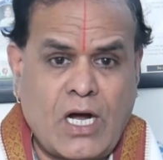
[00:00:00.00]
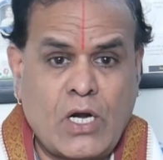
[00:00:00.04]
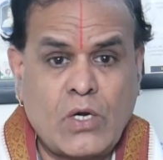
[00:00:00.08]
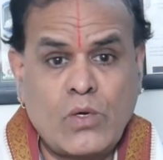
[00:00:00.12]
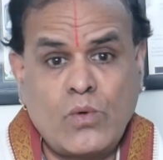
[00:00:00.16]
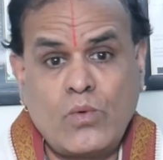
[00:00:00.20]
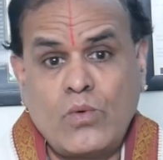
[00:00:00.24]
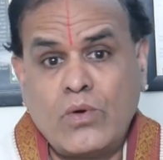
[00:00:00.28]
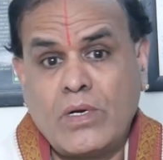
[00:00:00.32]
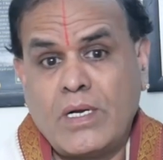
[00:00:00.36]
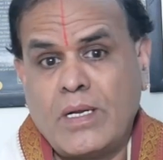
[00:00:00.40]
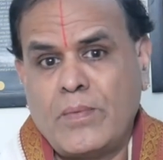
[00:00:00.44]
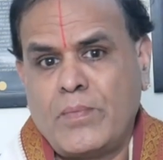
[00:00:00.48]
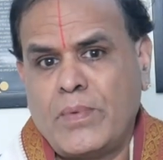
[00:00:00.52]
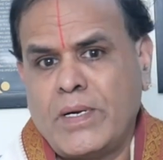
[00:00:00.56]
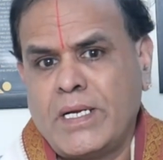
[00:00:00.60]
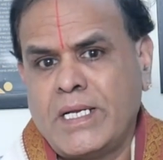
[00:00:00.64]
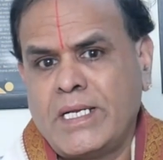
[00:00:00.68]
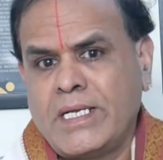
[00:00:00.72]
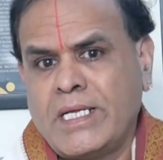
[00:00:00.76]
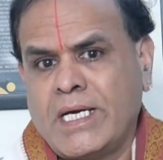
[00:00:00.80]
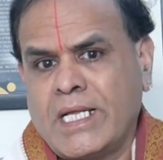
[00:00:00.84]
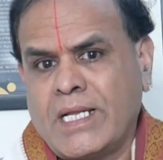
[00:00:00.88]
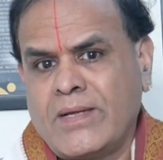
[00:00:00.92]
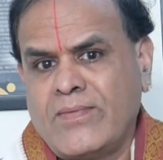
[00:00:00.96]
అనుకున్న
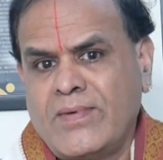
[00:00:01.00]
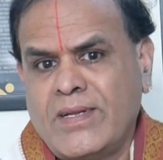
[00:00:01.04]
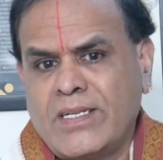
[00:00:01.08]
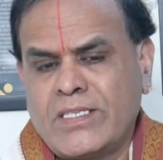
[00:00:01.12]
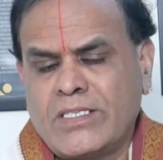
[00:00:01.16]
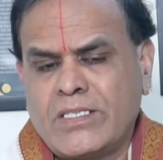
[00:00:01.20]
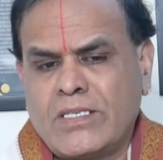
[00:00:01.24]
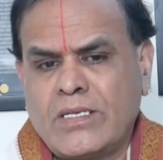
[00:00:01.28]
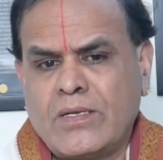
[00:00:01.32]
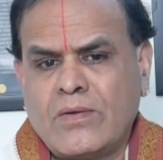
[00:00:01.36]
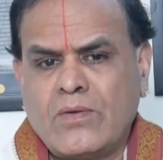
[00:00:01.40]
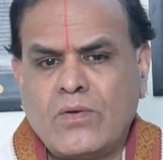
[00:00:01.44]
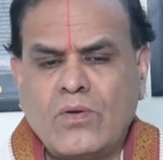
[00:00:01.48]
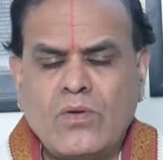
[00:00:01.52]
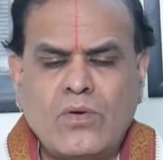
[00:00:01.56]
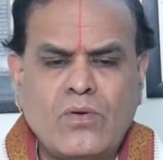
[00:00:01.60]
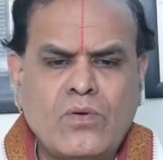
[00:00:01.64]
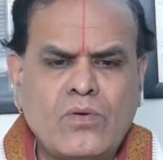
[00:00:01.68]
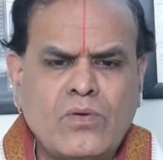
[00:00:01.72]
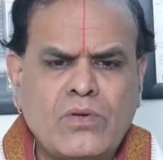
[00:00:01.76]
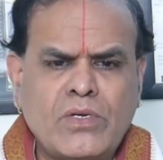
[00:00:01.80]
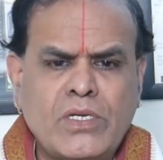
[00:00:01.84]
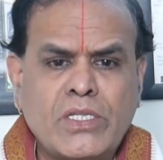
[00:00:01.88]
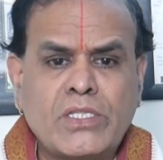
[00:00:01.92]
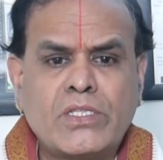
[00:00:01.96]
పని నెరవేర్చడంలో
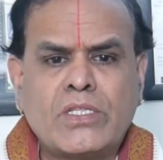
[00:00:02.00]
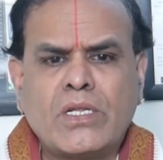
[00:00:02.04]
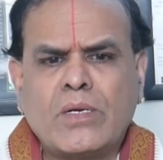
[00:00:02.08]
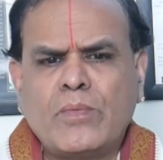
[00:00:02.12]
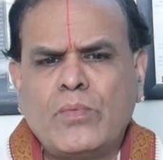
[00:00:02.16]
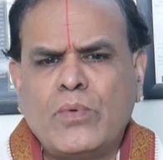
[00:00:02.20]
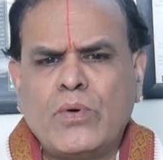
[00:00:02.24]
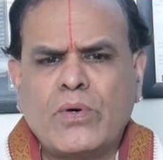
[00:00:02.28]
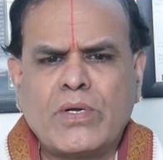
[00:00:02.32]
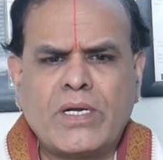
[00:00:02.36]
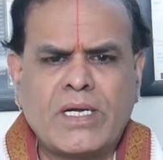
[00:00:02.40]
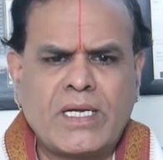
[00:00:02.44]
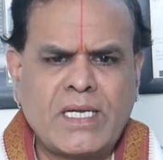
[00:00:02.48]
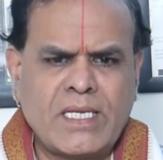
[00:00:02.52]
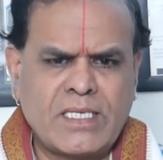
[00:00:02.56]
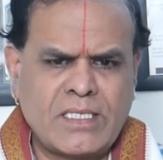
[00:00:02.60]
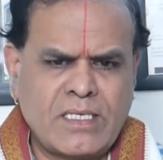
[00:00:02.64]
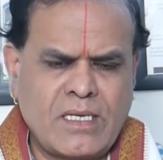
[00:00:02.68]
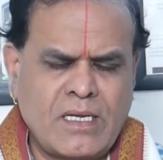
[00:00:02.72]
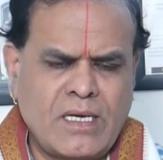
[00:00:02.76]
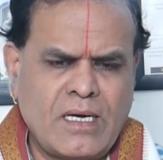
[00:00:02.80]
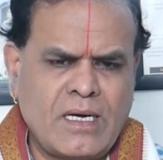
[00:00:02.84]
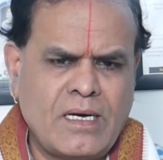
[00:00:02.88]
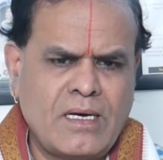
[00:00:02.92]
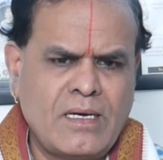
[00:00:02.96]
నిద్రపోరండి
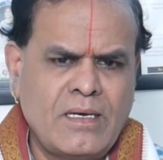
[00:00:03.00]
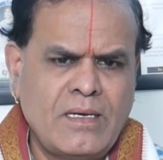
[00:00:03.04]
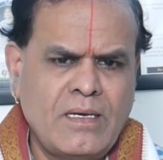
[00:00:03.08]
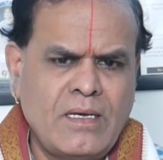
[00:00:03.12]
అసలు